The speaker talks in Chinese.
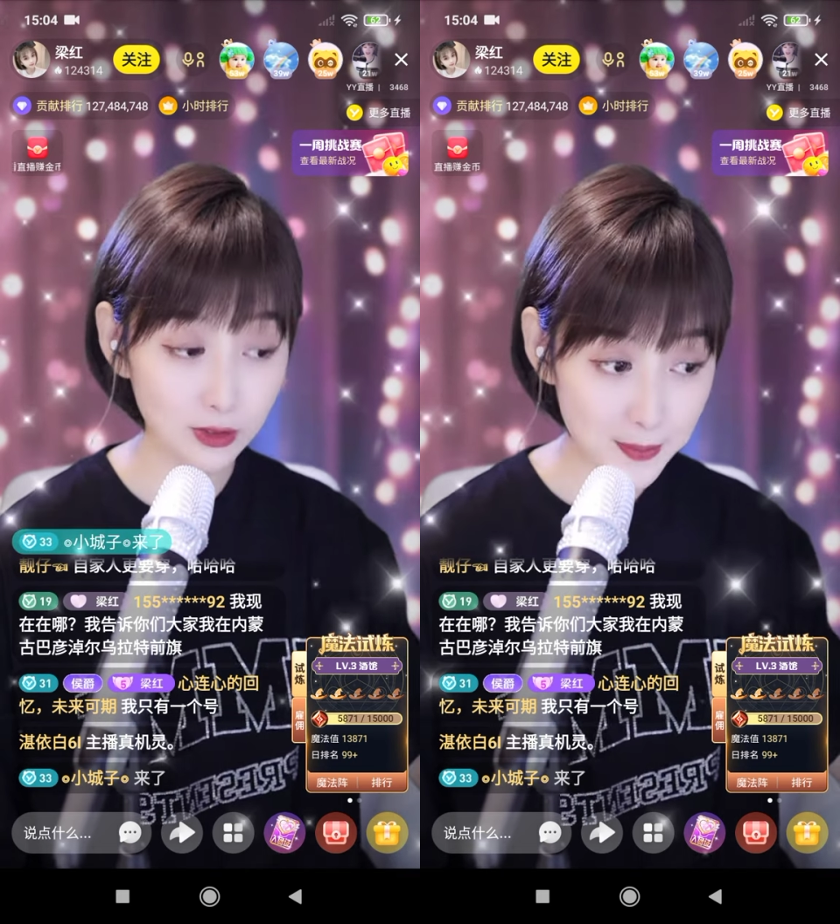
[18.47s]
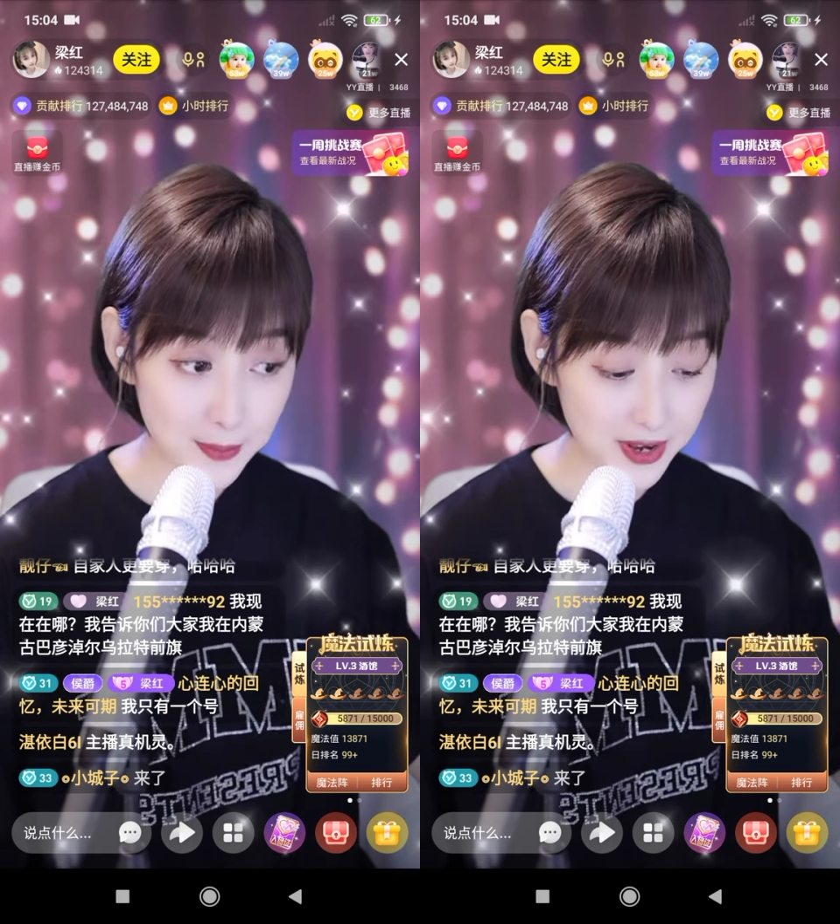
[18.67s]
你
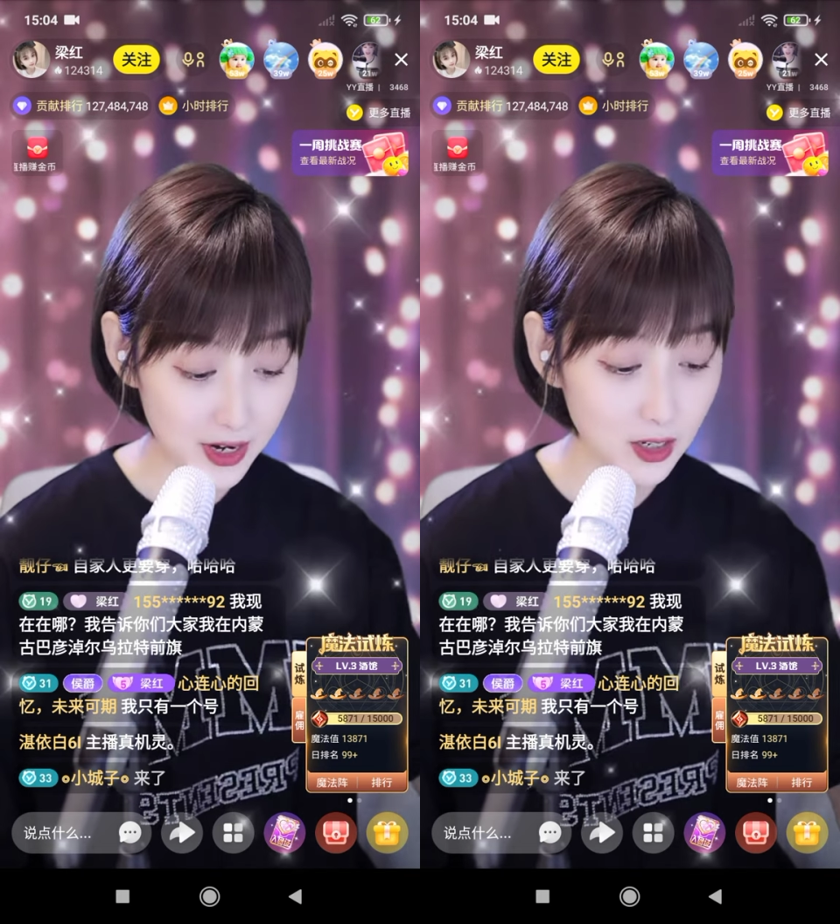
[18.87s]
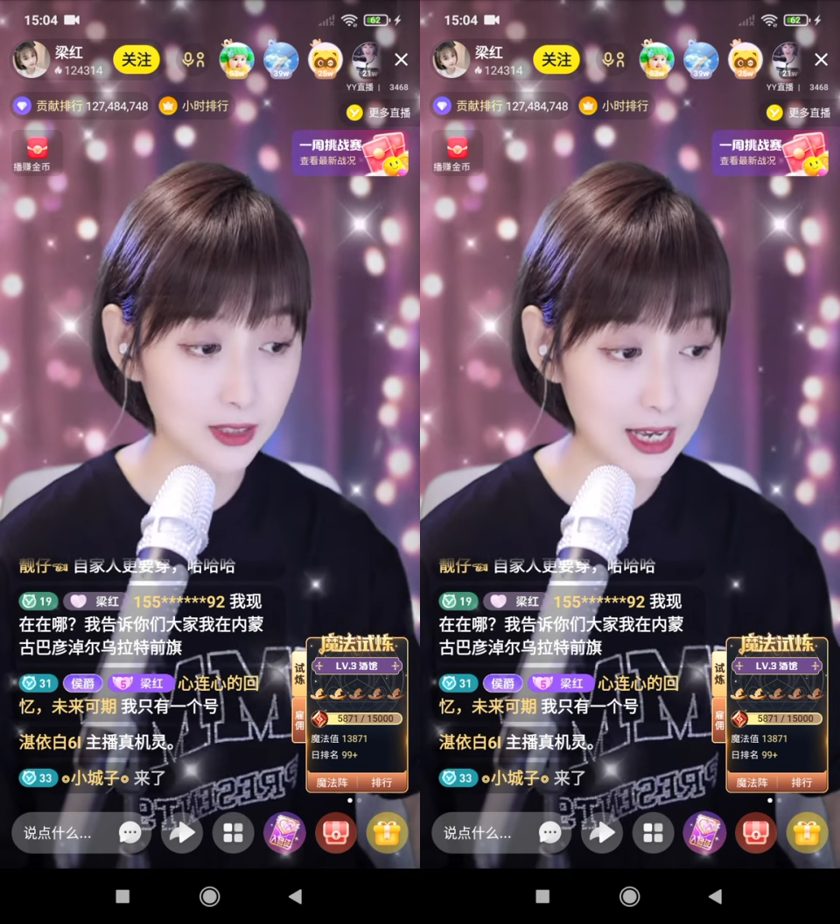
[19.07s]
就在
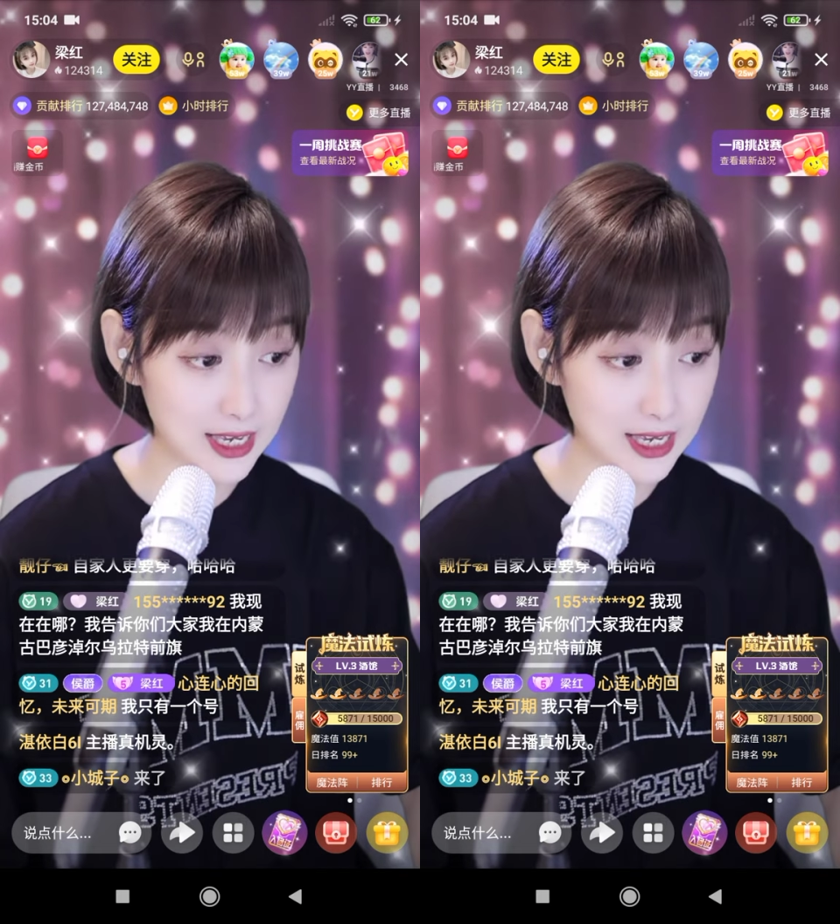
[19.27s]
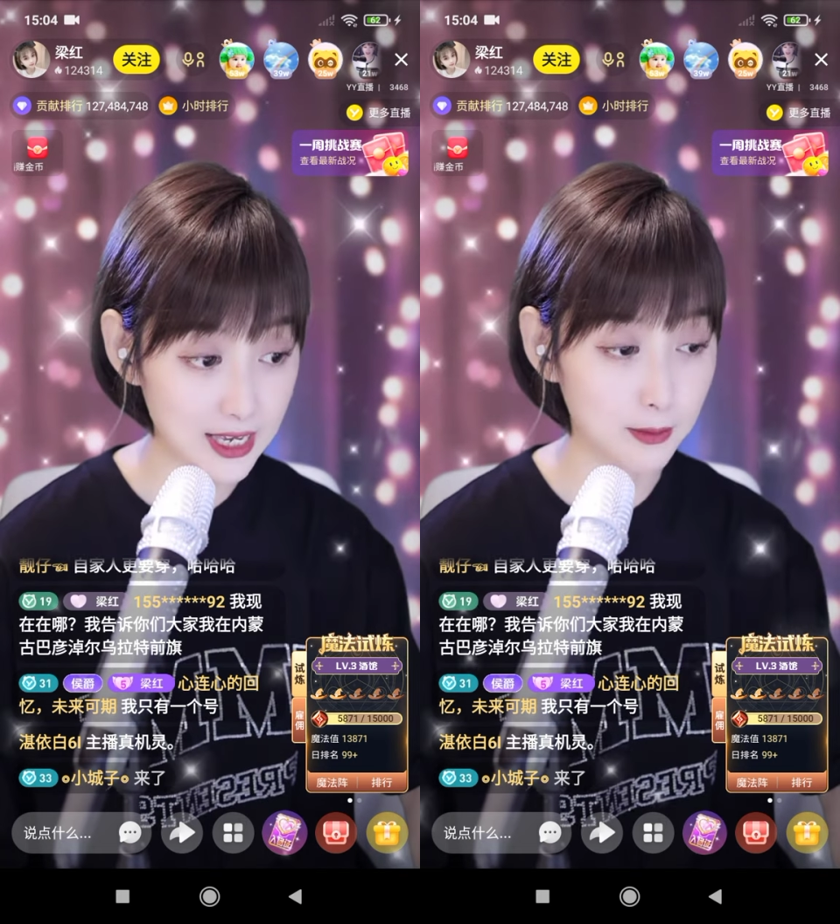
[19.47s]
别人直播
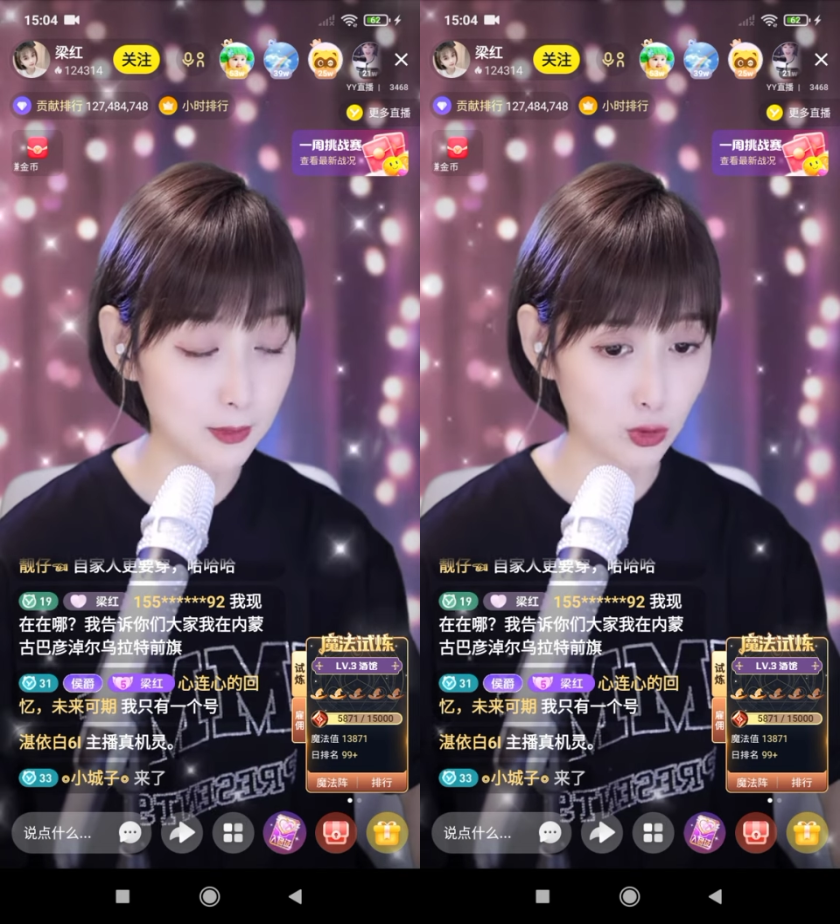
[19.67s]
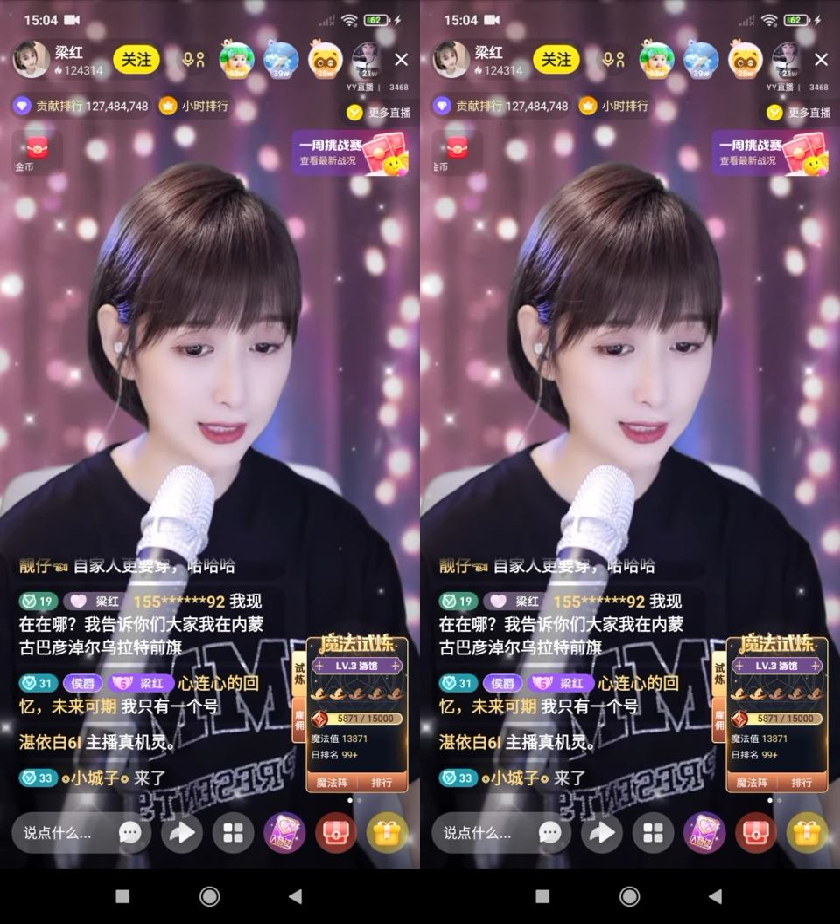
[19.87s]
间也
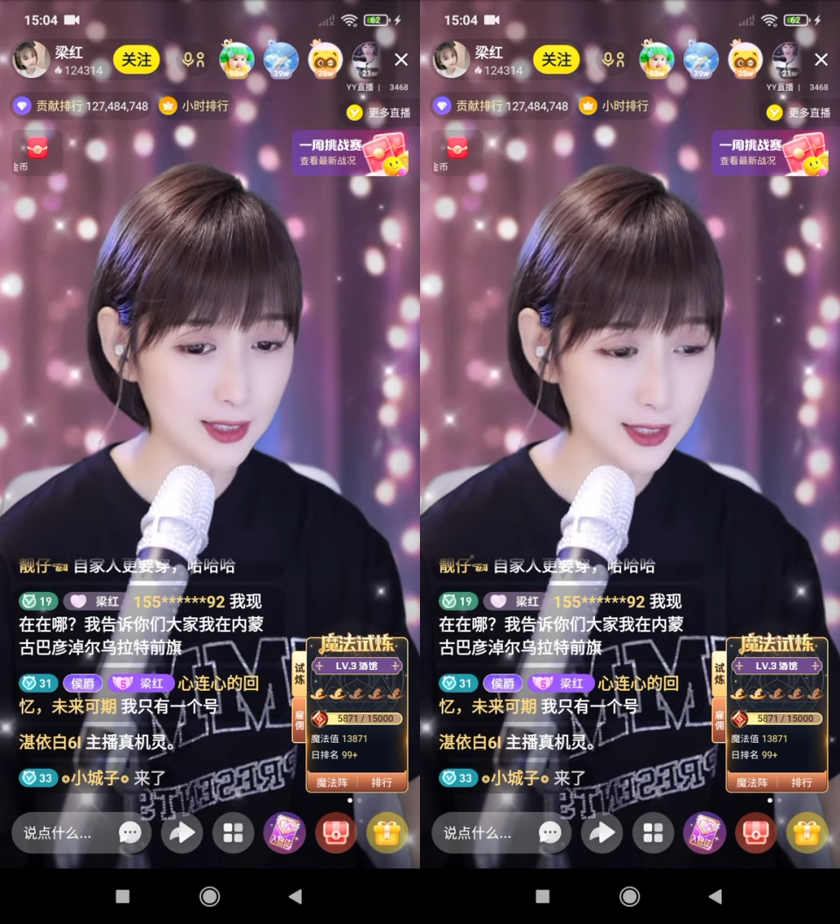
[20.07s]
蒙圈。